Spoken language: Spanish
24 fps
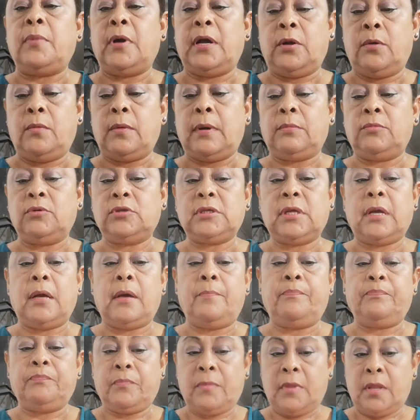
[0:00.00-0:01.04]
bueno vamos a,
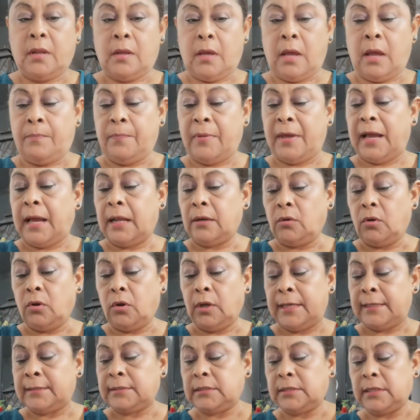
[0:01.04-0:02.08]
a pegarlo
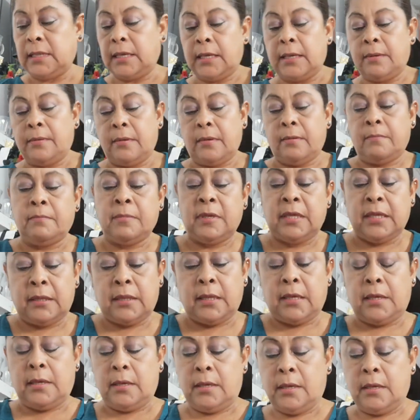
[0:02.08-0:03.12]
este
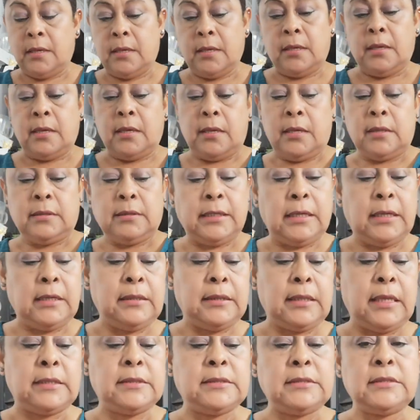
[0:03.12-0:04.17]
mide
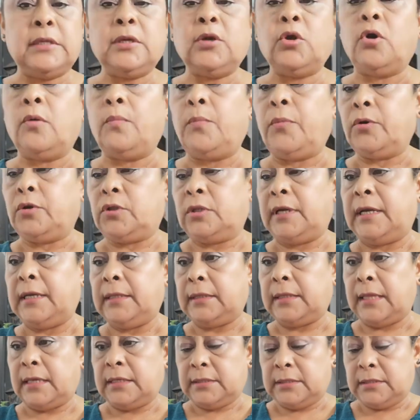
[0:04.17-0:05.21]
35 por
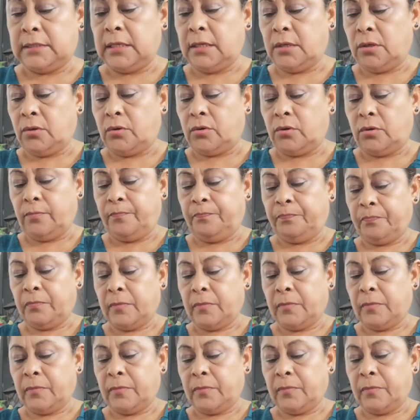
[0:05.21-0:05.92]
35